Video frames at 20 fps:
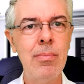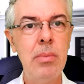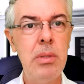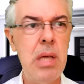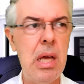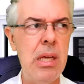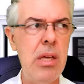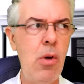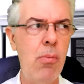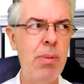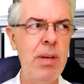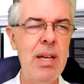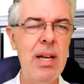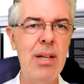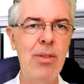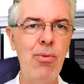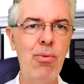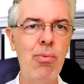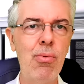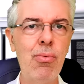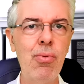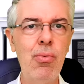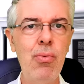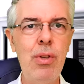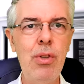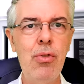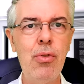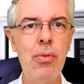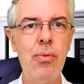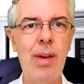E aí eu brigando com tudo
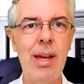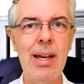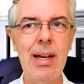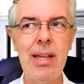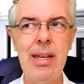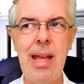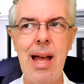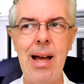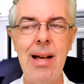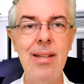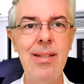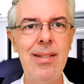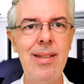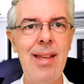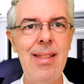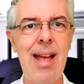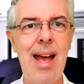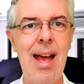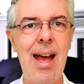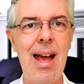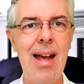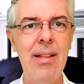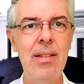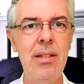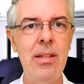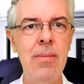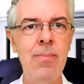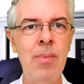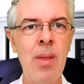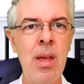isso vai criar
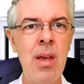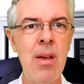ansiedade,